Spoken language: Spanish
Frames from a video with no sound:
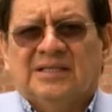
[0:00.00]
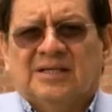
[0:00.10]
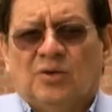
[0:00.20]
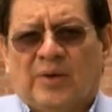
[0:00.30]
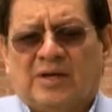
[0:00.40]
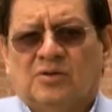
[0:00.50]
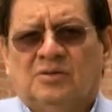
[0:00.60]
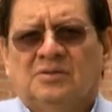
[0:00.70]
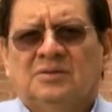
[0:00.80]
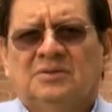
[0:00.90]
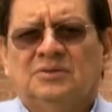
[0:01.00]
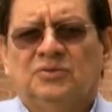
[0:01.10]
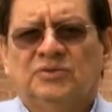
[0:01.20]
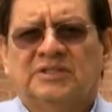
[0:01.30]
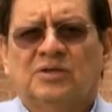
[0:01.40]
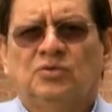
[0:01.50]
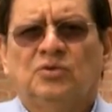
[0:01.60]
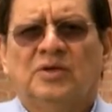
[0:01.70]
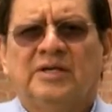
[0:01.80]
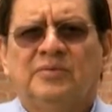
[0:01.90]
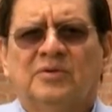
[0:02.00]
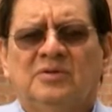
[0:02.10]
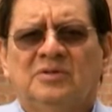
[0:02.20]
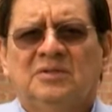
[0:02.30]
Luego, un segundo libro